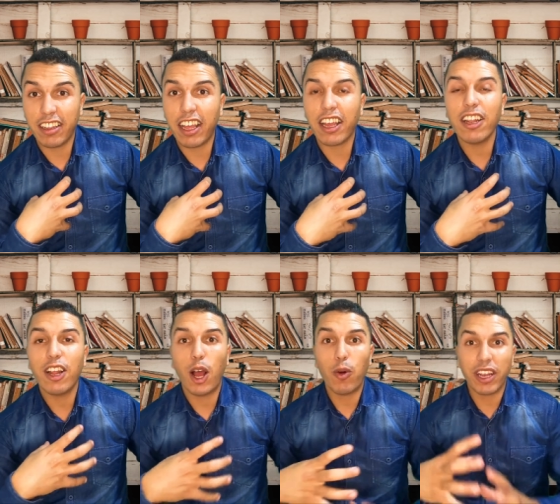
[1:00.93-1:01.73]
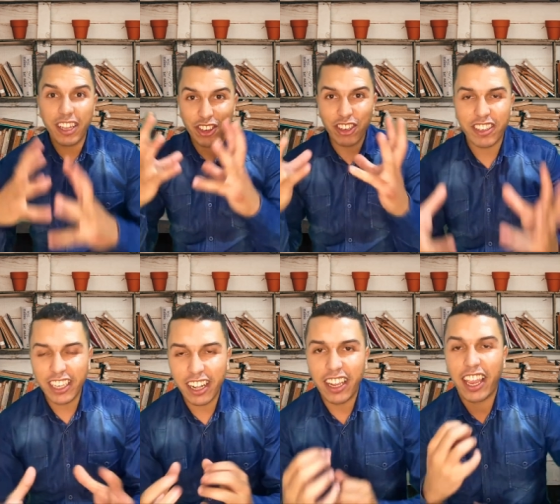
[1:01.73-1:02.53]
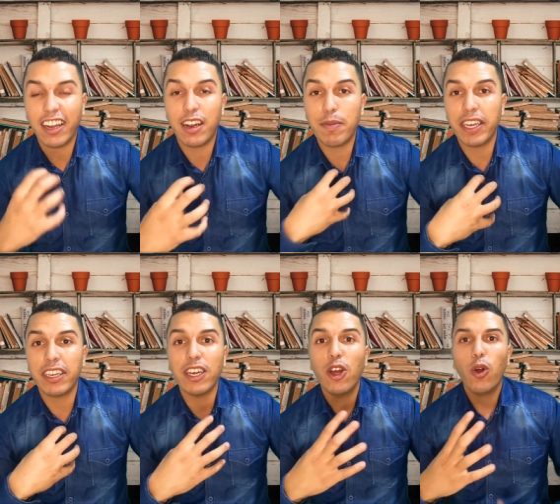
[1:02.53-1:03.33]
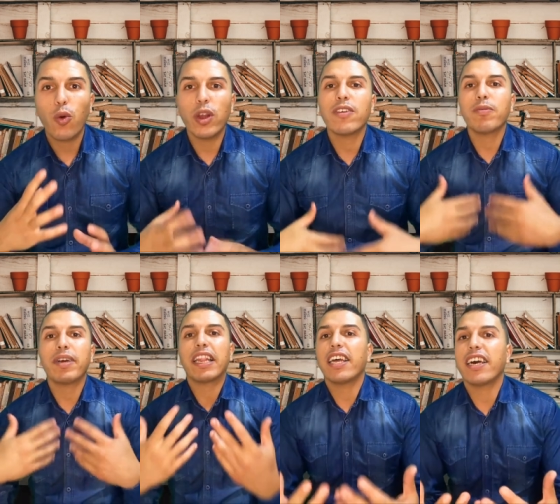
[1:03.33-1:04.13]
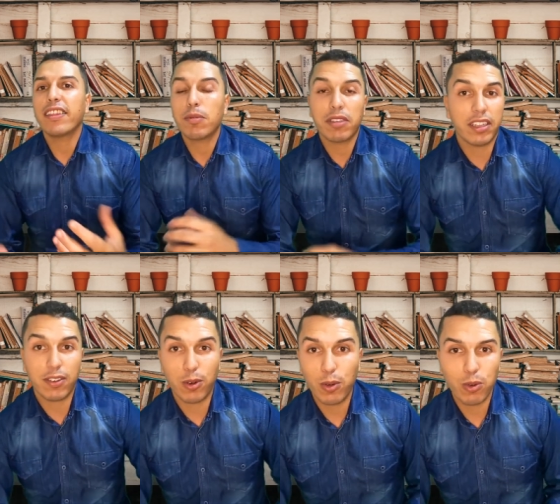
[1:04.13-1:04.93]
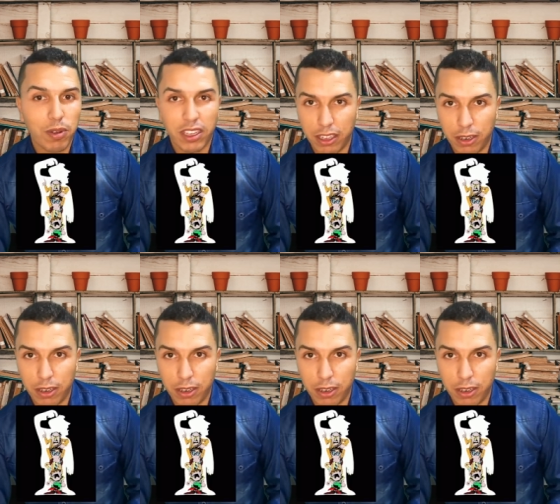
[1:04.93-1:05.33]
لنا او هاد الشخصيات اللي كاينين معانا وحنا في بعض اللحظات ما تنعرفوهمش ما